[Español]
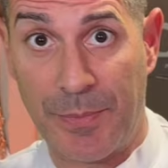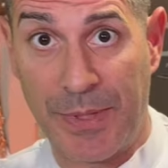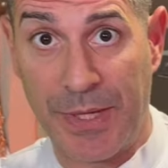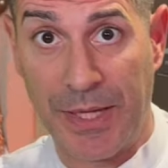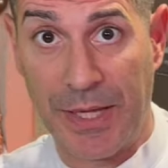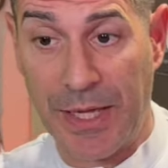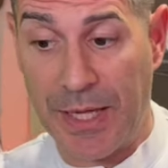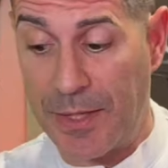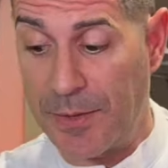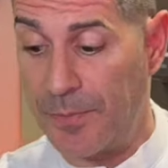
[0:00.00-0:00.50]

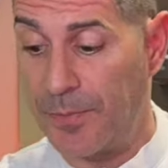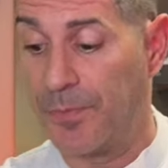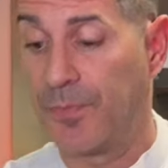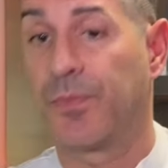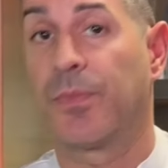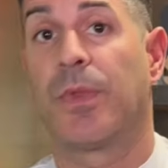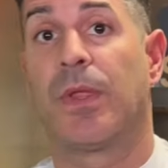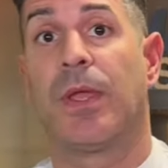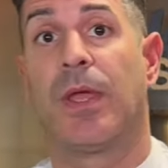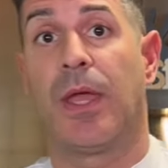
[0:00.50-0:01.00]
pringa,
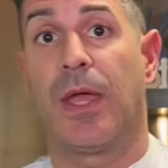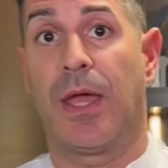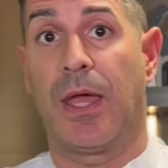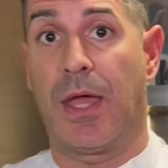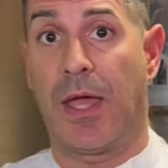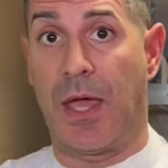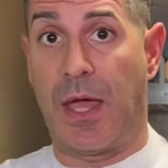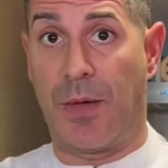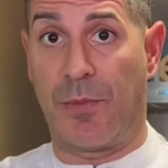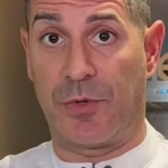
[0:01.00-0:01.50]

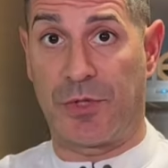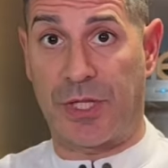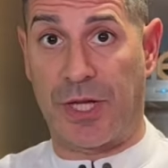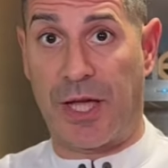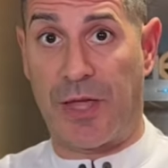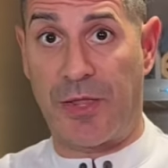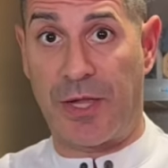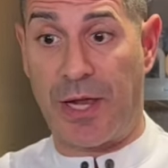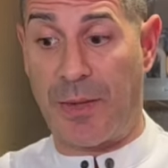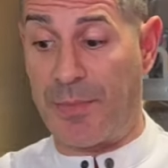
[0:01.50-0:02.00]
hemos
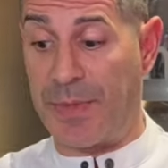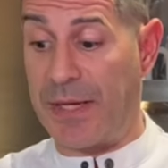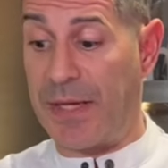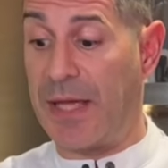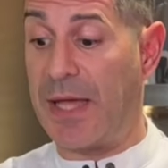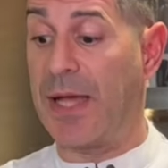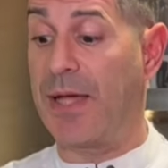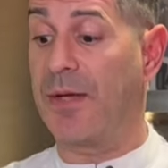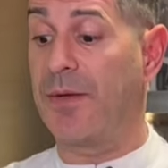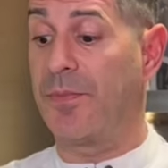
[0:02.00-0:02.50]
sacado la
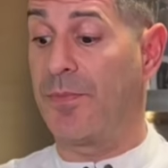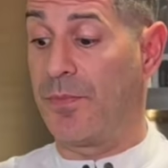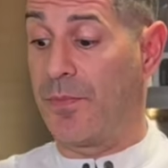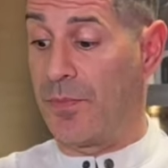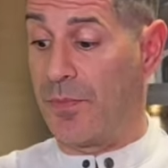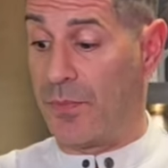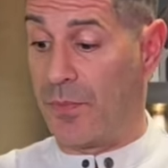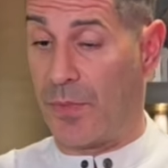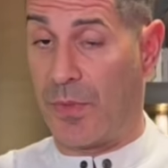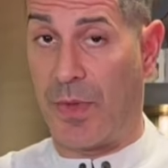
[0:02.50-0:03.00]
pringa
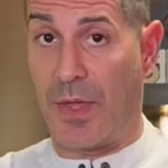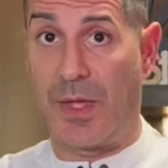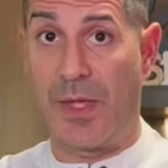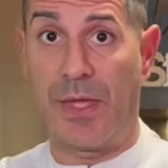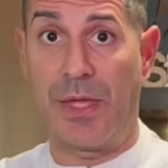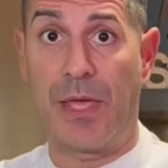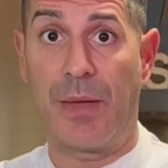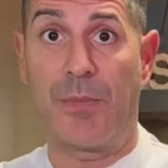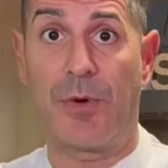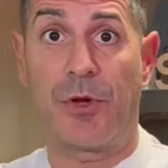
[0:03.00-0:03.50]

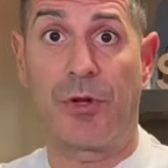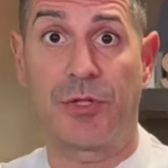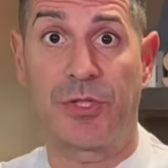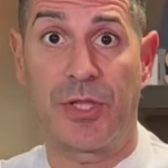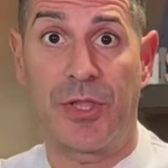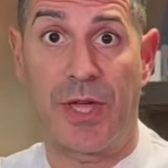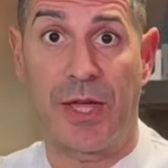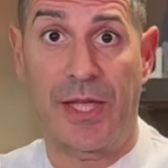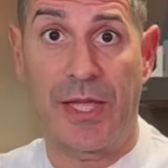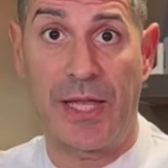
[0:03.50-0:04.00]
y hemos
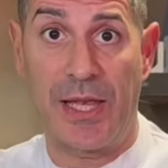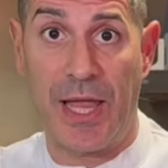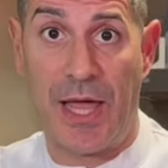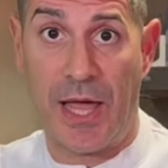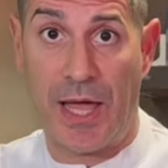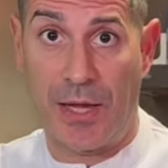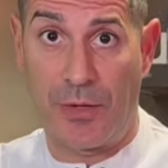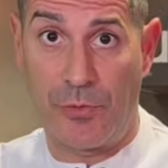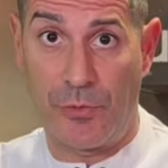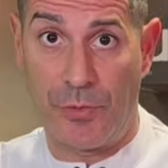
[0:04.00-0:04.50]
cocido aquí
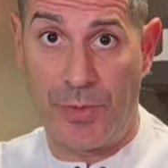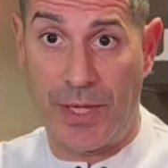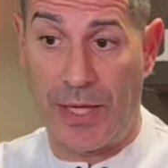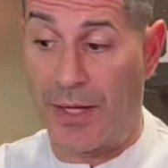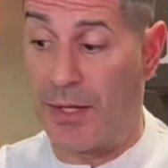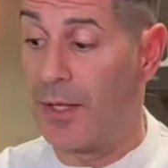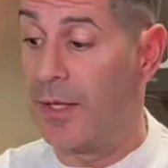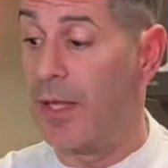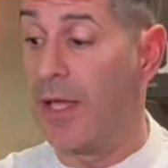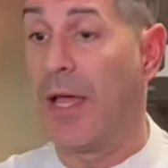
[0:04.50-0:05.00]
la alubia.
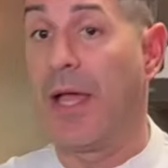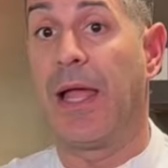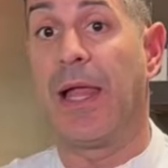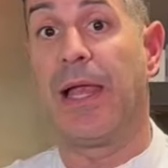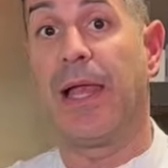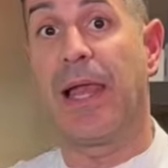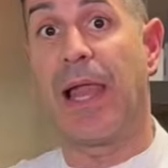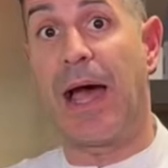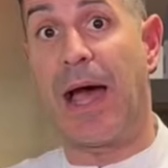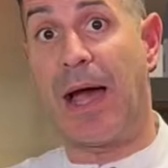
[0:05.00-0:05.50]

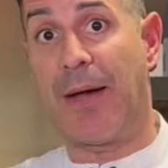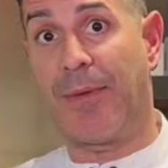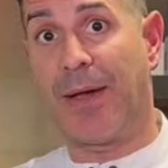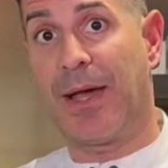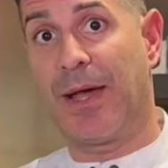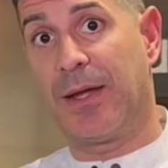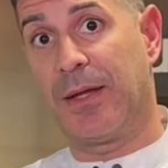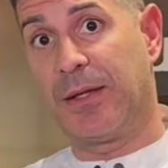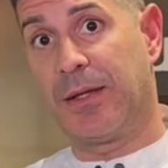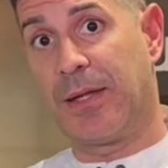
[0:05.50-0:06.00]
La
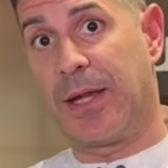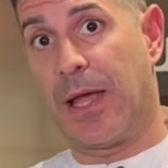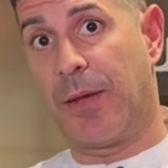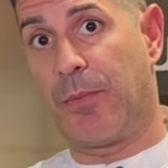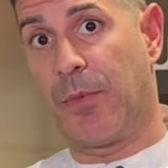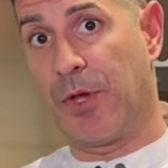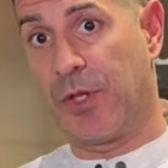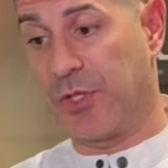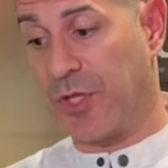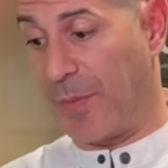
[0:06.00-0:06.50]
haba la
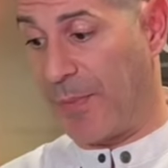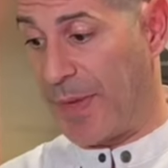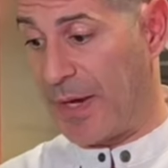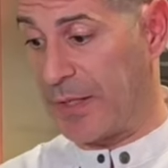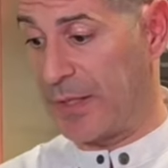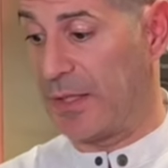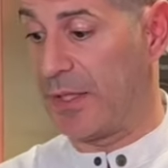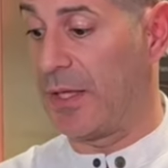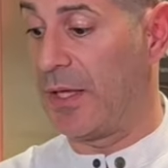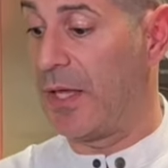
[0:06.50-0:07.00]
hemos hecho
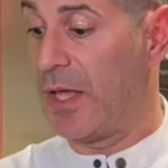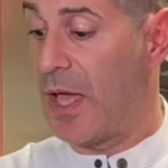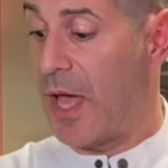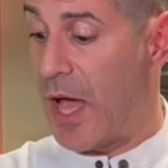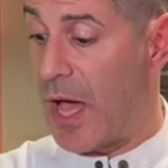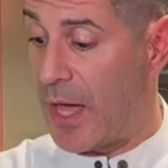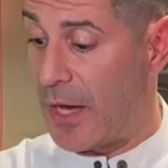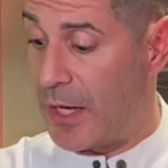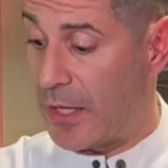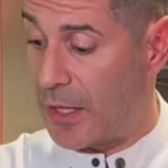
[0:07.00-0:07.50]
aparte.
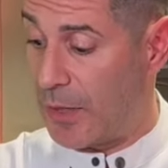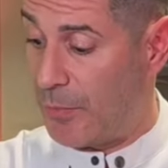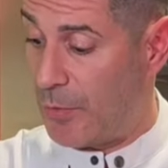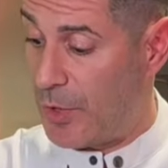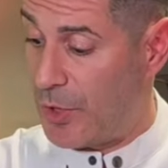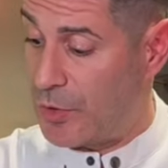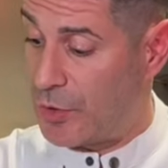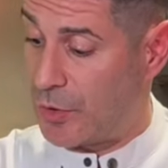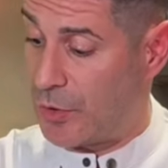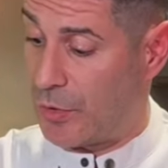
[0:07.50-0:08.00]
Ahora, ¿qué
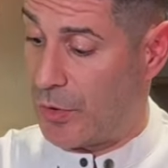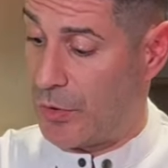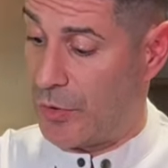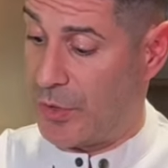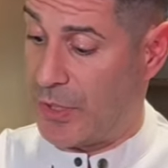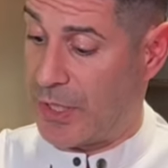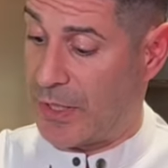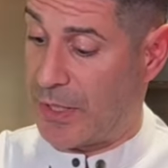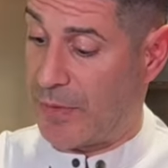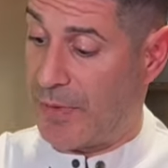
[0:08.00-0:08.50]
hemos hecho? Cuando
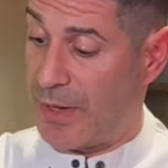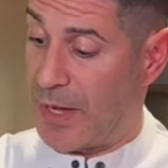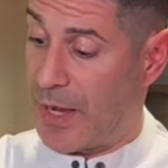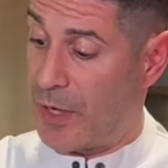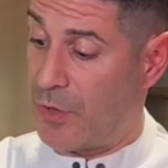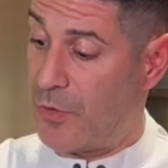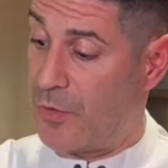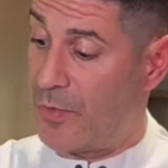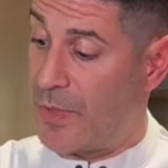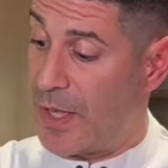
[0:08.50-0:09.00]
ya estaba la
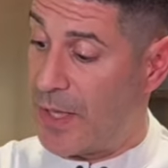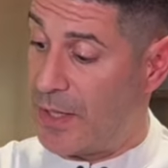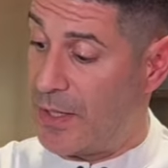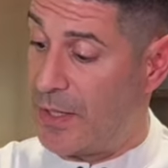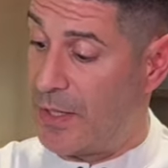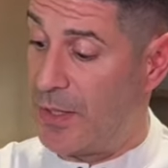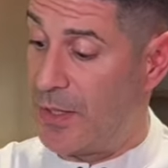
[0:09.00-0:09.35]
alubia